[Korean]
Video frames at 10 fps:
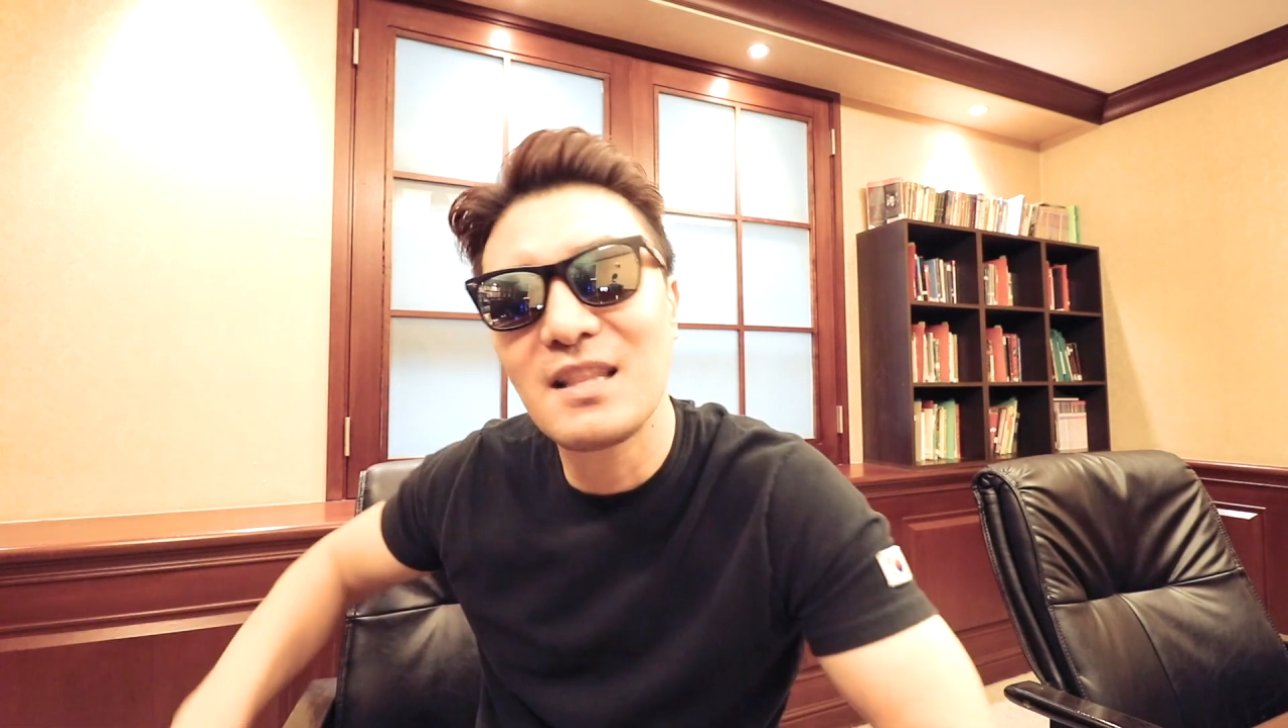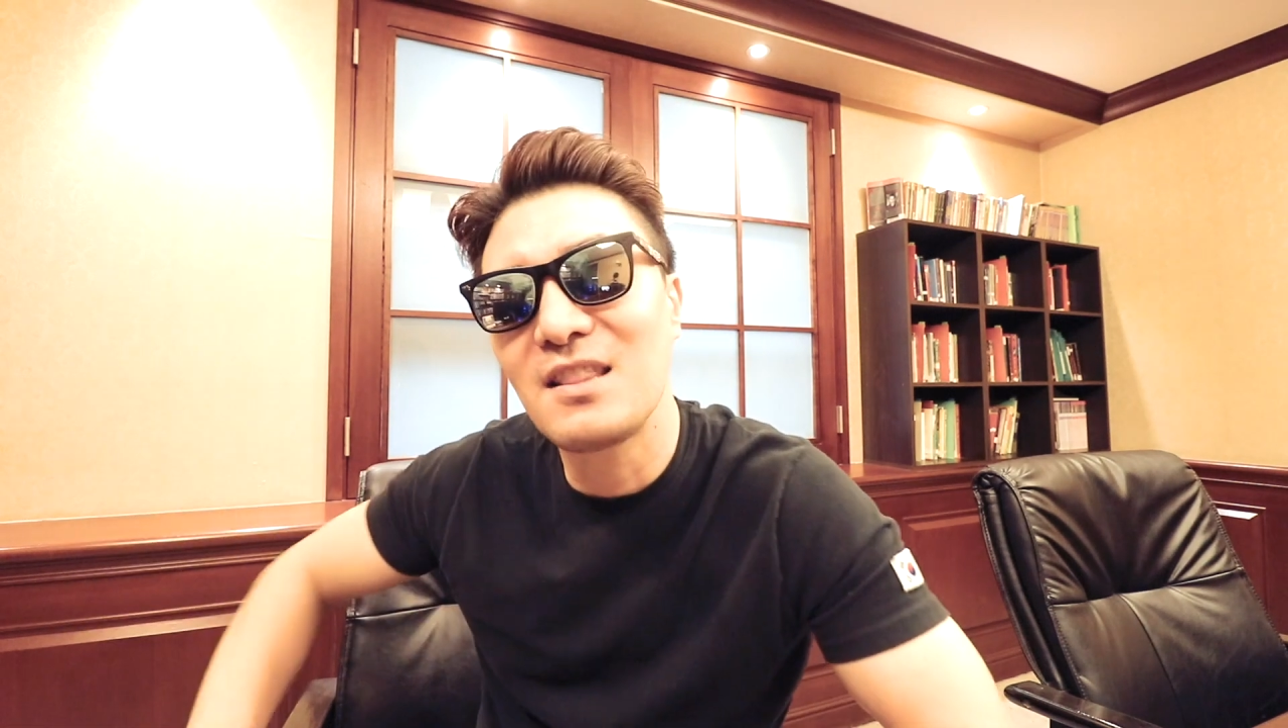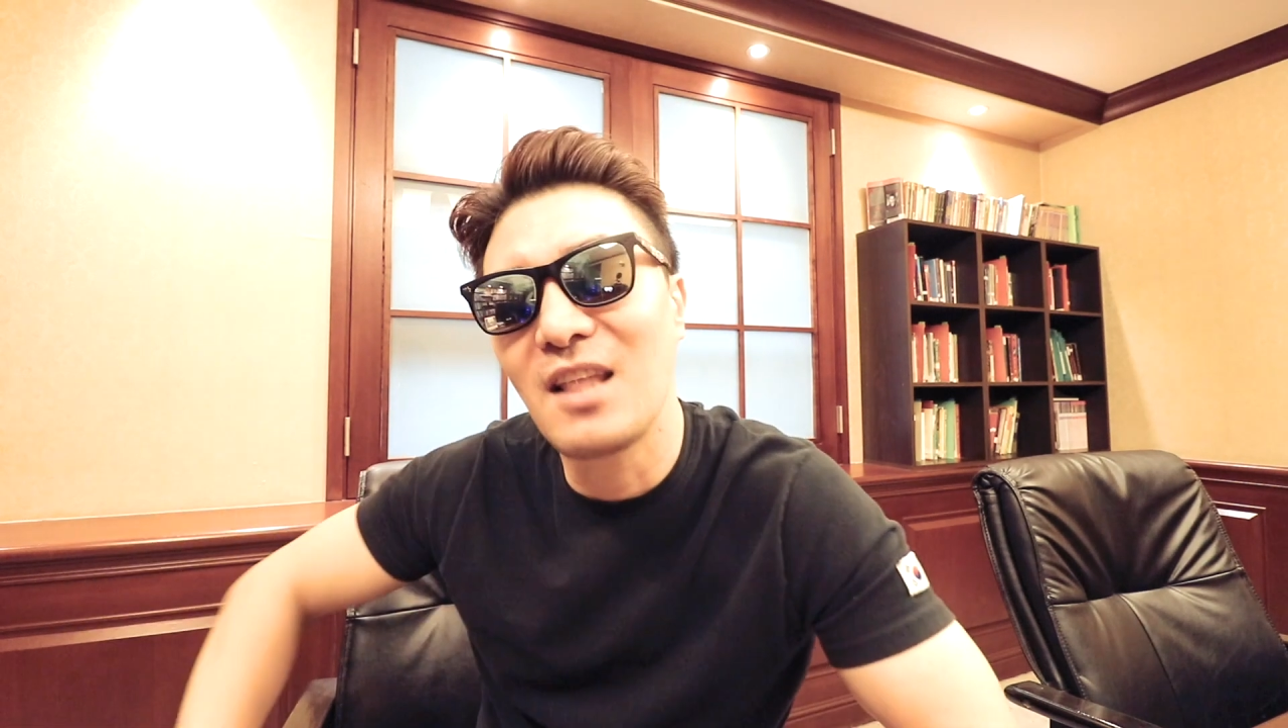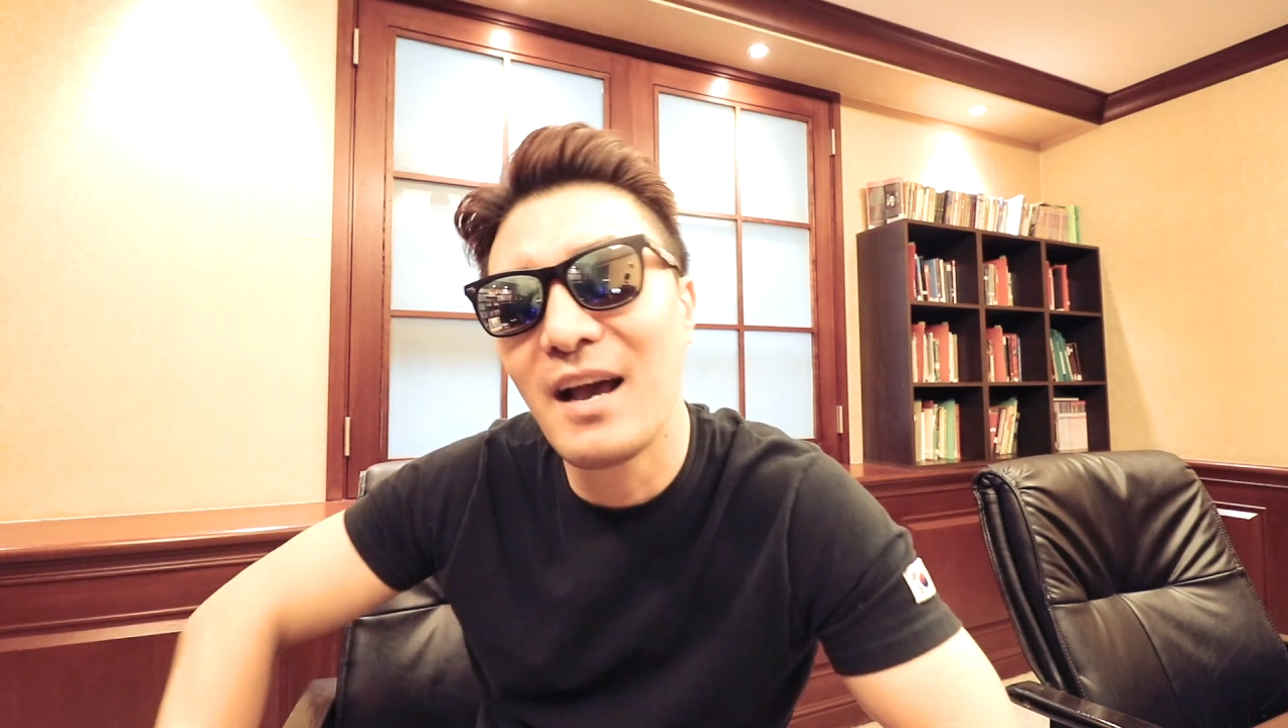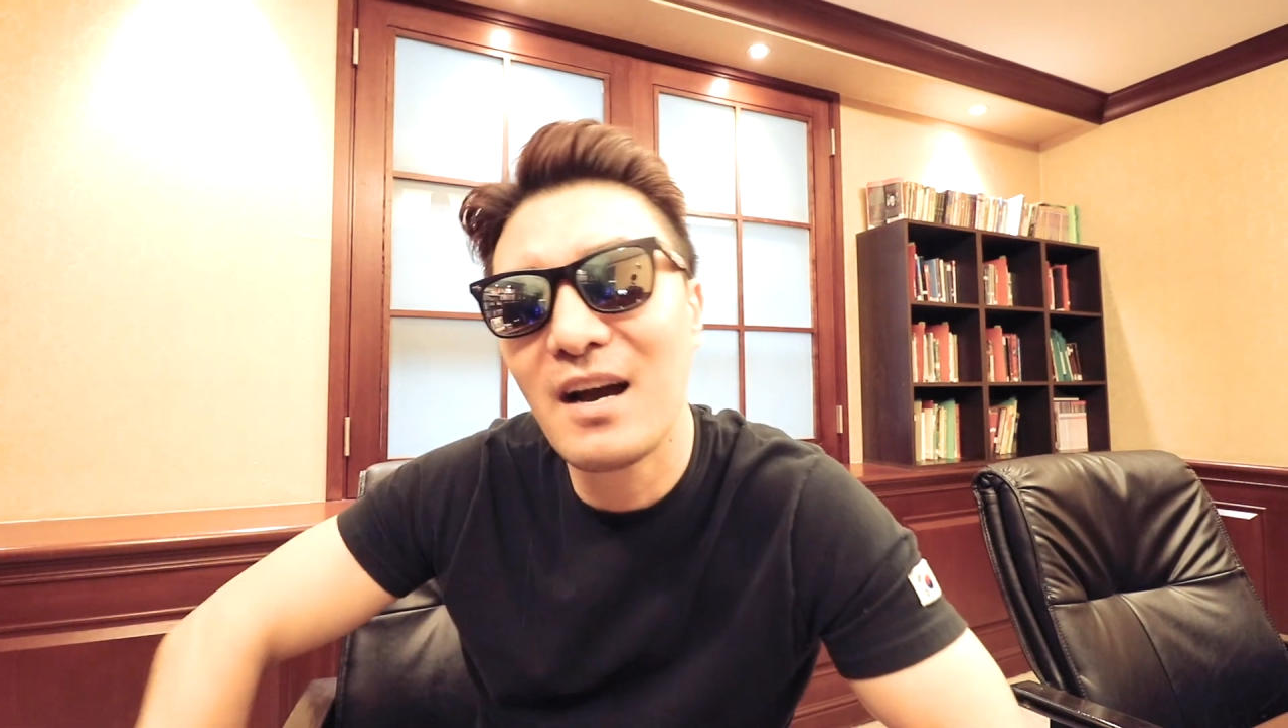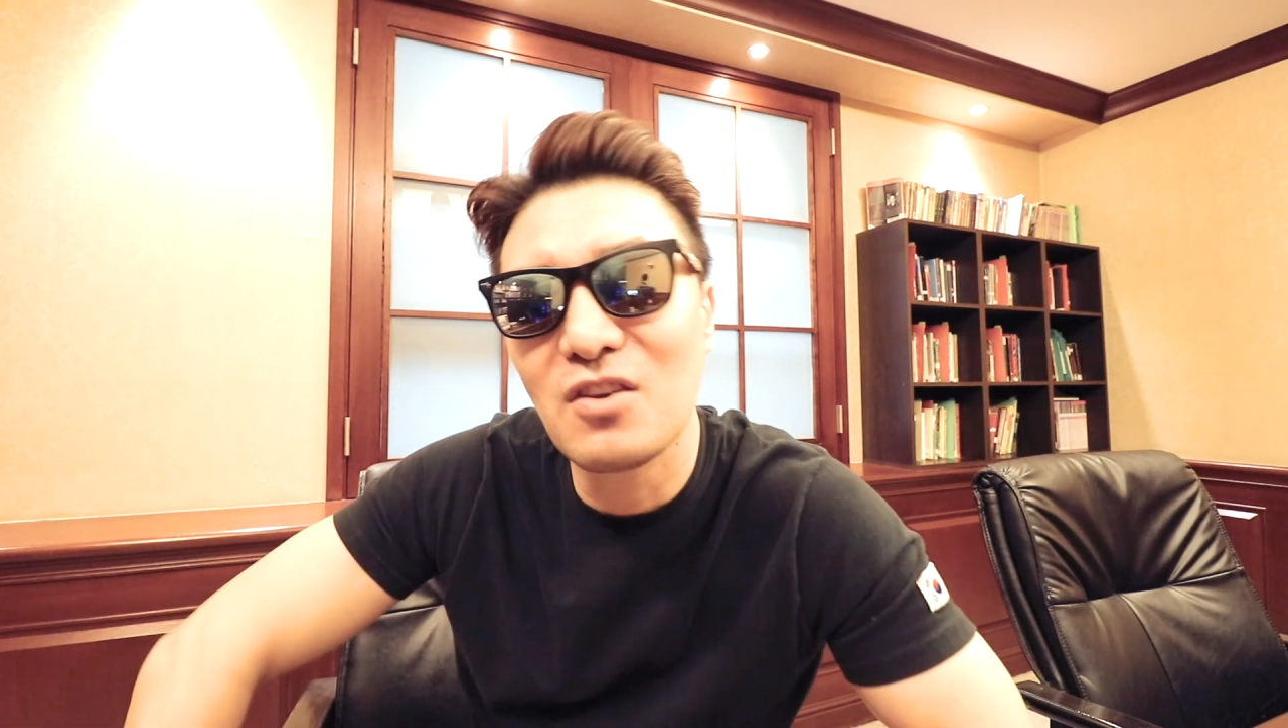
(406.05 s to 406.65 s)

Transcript: 때 대학